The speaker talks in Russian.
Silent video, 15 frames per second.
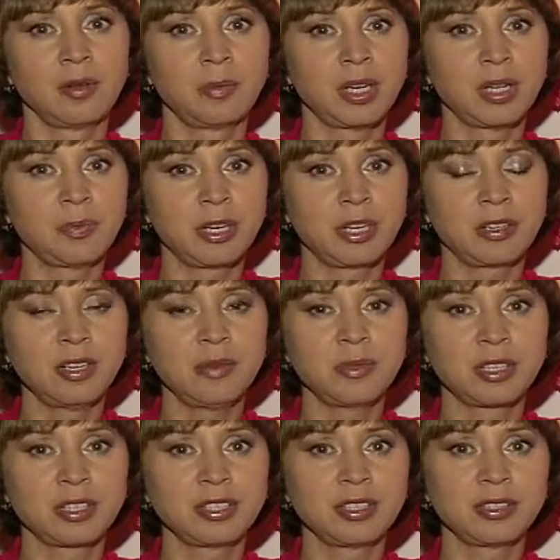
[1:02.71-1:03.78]
Мои
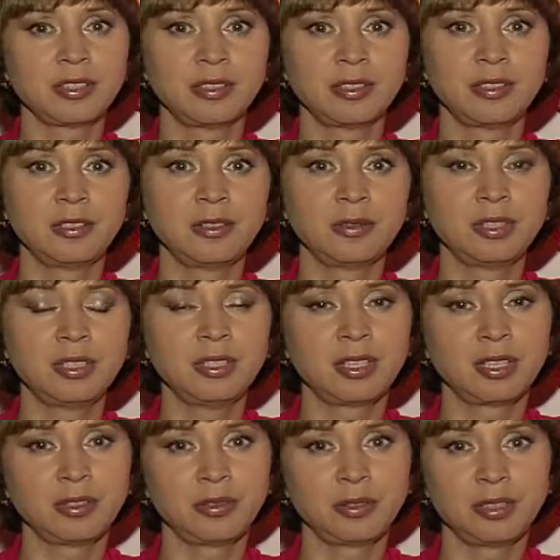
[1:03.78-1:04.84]
программы рассчитаны для людей,
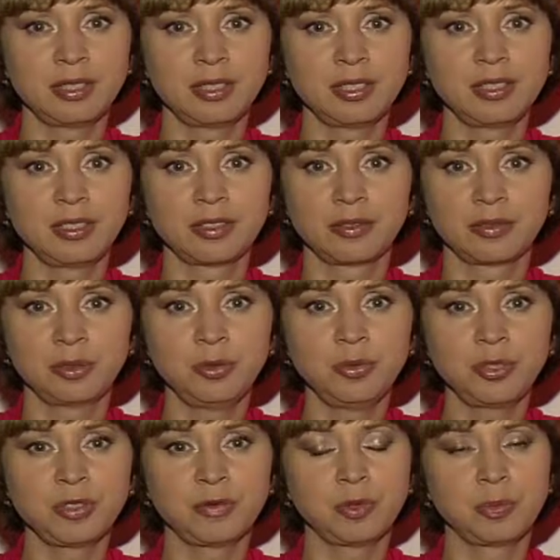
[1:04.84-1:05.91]
которые ценят
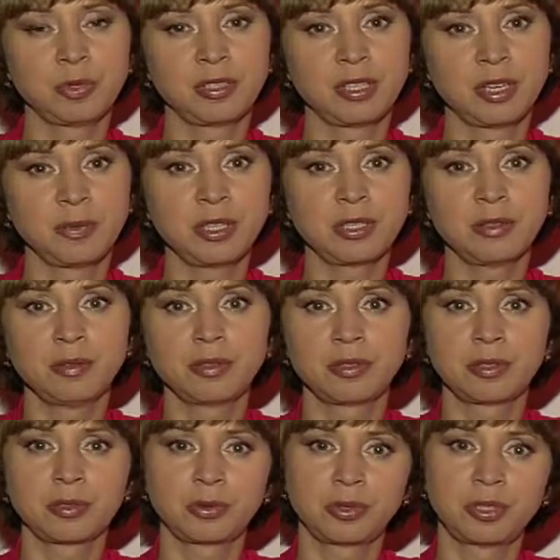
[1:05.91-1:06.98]
вдумчивую, планомерную,
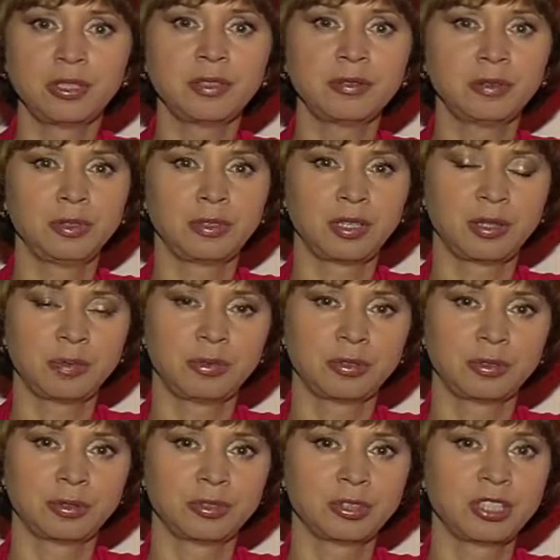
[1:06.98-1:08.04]
структурированную
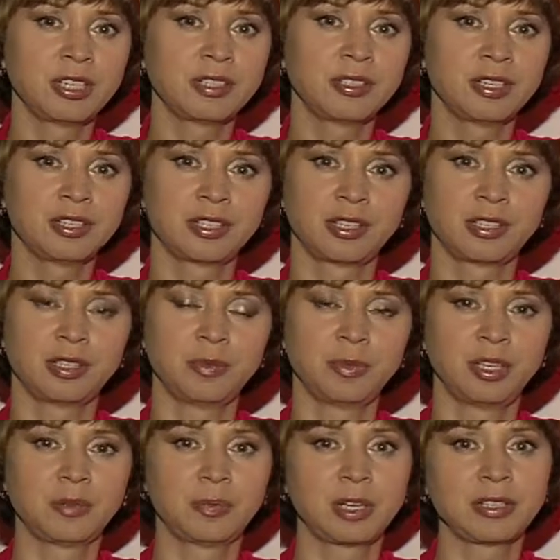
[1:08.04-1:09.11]
работу, шаг за шагом,
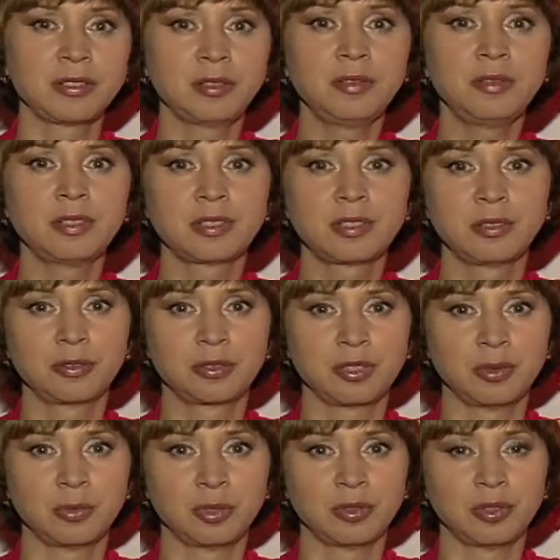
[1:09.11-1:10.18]
от простого к
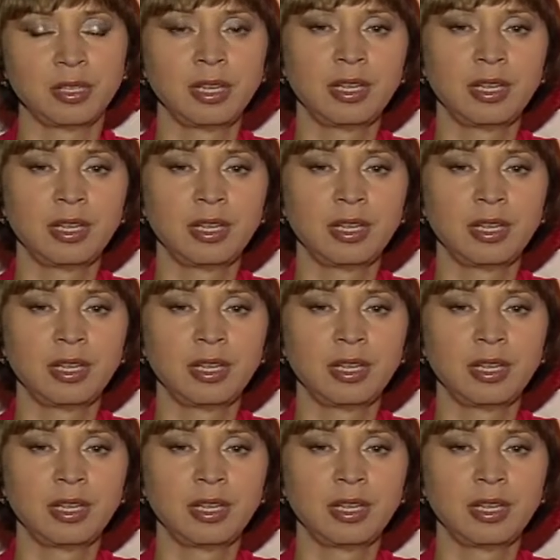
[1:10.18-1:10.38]
сложному.